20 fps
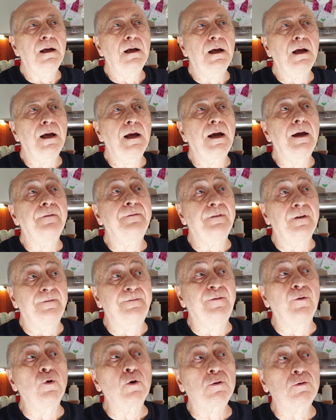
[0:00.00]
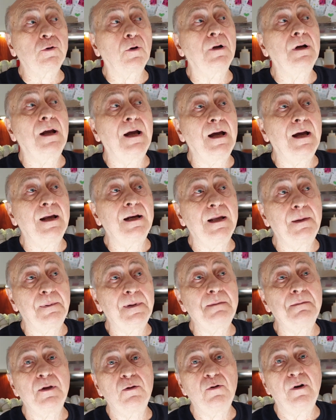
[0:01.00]
Eh, furto la, le
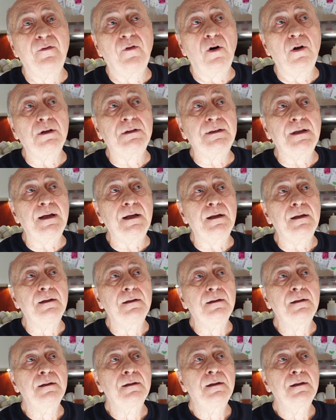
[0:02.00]
prime due volte